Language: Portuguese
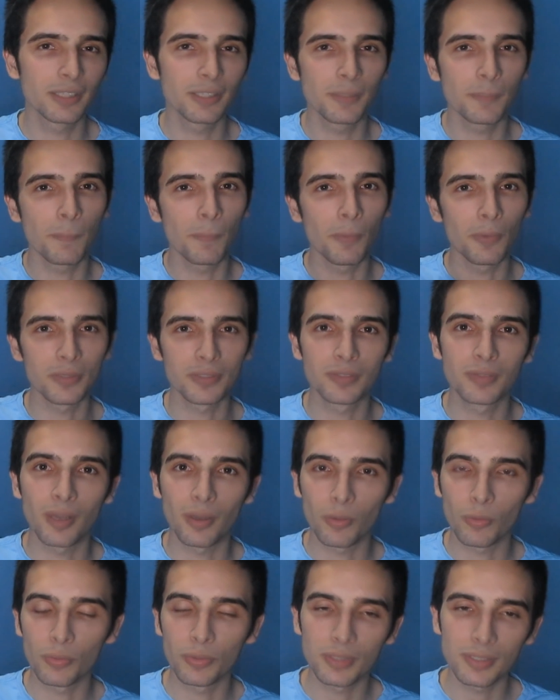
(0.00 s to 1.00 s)
que possam
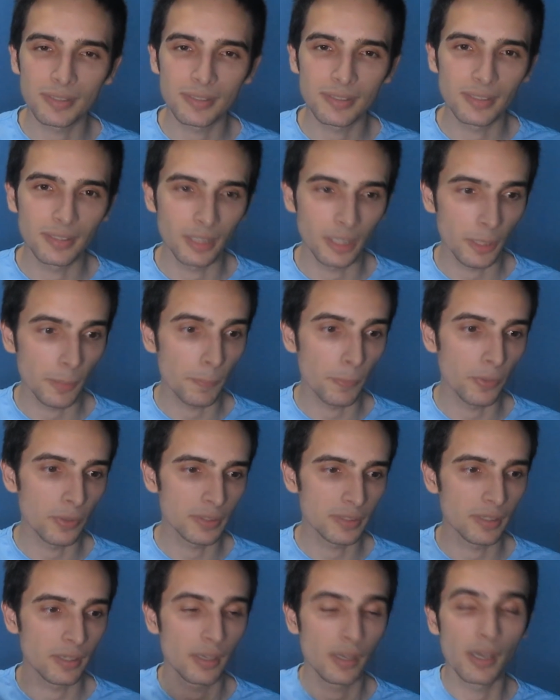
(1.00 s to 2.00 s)
acontecer, né, que
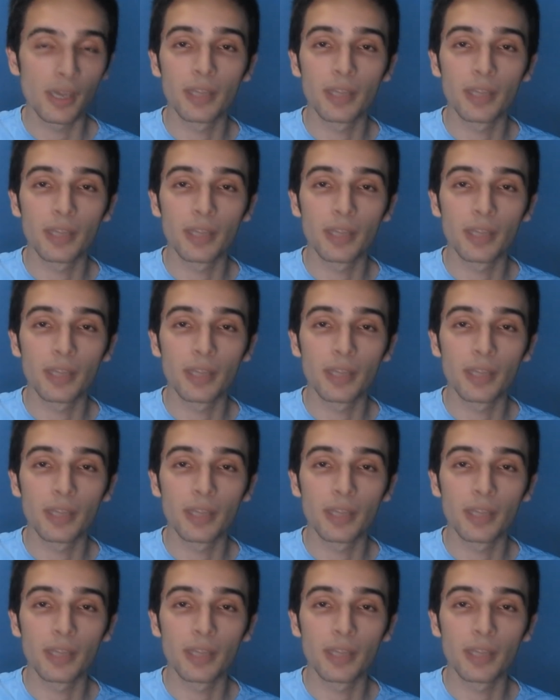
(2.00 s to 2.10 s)
possa